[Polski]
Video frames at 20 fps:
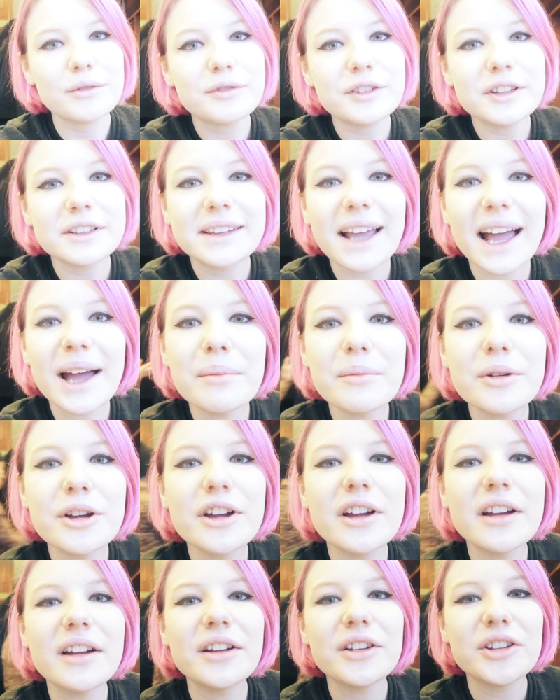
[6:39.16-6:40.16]
Witamy
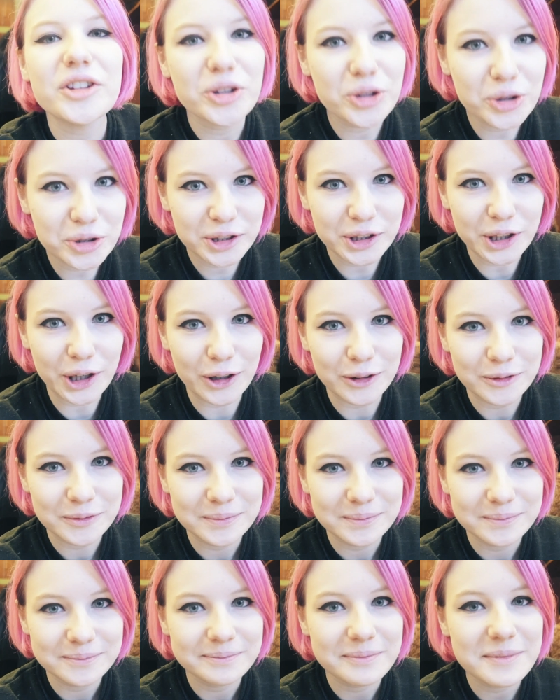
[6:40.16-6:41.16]
jutro.
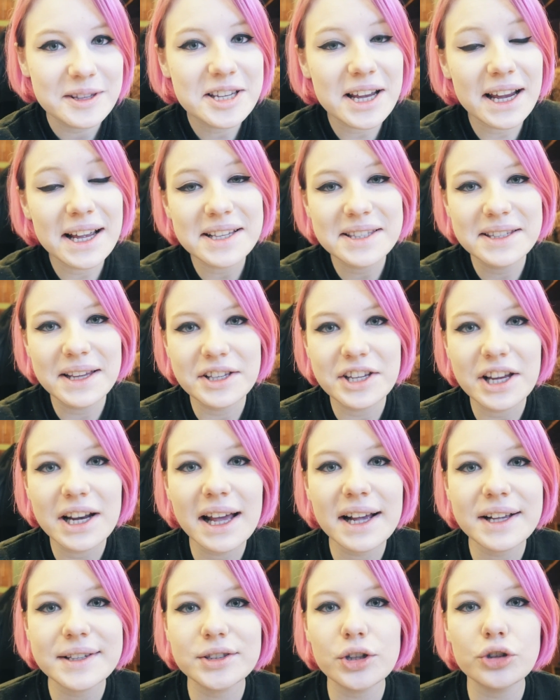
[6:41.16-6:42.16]
Dzisiaj jest
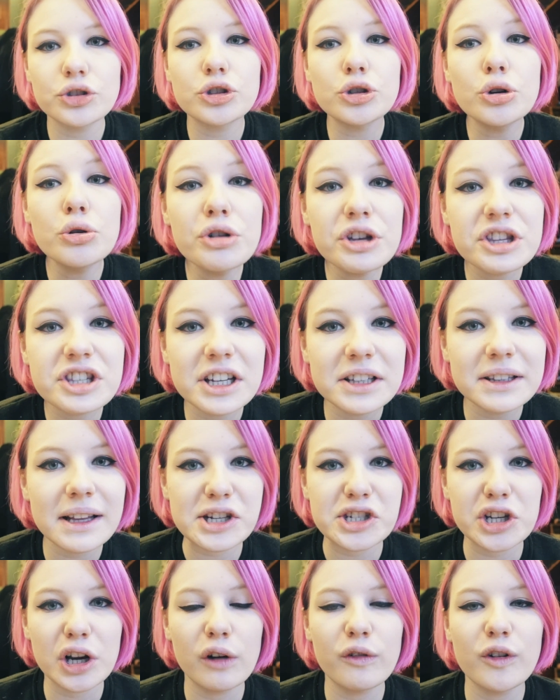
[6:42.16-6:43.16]
niedziela, jest to drugi dzień
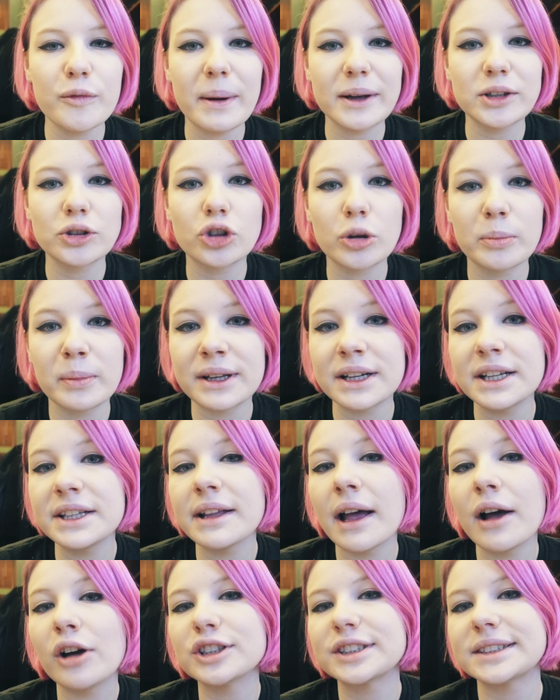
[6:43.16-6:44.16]
naszego wypadu do
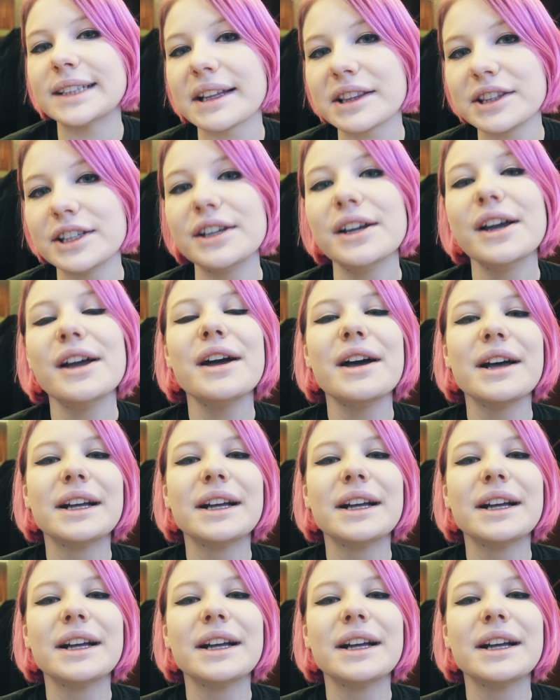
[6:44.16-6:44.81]
Berlina, ostatni.